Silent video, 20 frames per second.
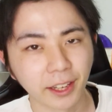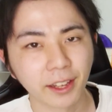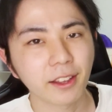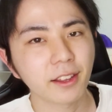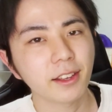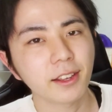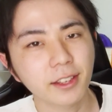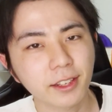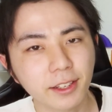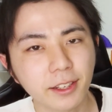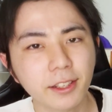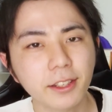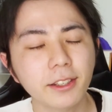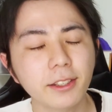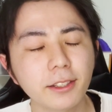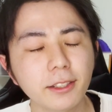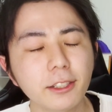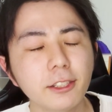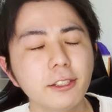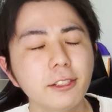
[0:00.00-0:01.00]
う
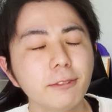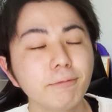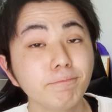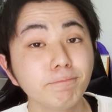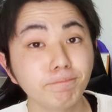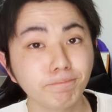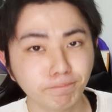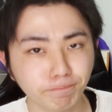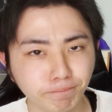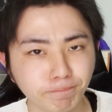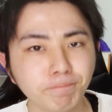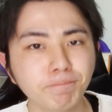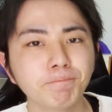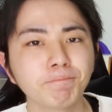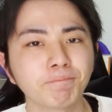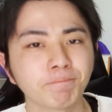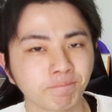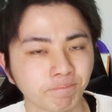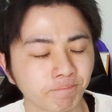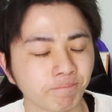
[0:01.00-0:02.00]

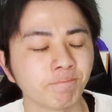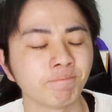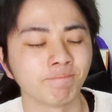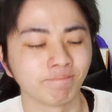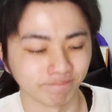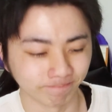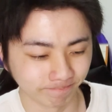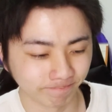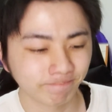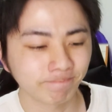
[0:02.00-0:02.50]
ん